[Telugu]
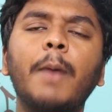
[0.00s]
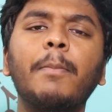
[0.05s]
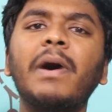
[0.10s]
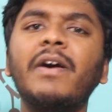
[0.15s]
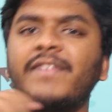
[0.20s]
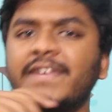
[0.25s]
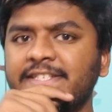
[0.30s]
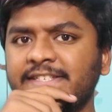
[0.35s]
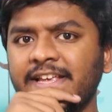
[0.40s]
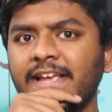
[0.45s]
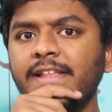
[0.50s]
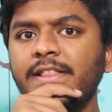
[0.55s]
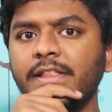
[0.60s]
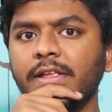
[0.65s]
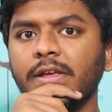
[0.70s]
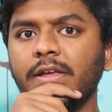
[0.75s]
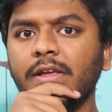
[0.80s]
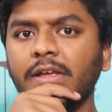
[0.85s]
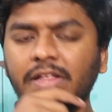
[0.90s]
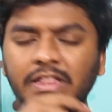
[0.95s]
అమావాస్య
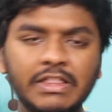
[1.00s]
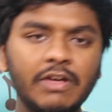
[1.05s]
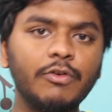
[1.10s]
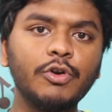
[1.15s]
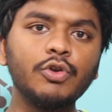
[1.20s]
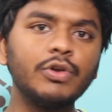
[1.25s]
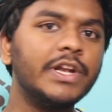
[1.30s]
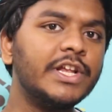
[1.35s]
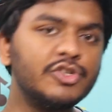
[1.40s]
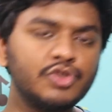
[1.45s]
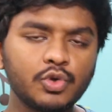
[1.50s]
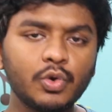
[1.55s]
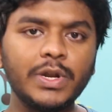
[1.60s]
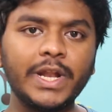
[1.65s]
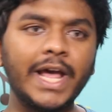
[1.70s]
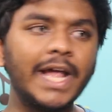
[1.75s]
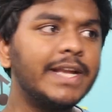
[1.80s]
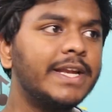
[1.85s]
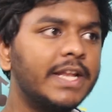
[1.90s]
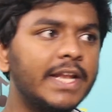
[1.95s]
అయింది ఇంతవరకు నేను
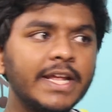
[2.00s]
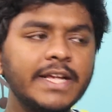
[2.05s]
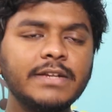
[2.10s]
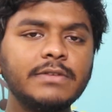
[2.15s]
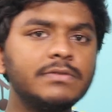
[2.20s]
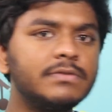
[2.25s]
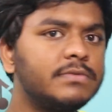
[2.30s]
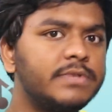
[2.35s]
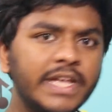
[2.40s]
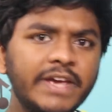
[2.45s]
చూడలేదు అంటే నేను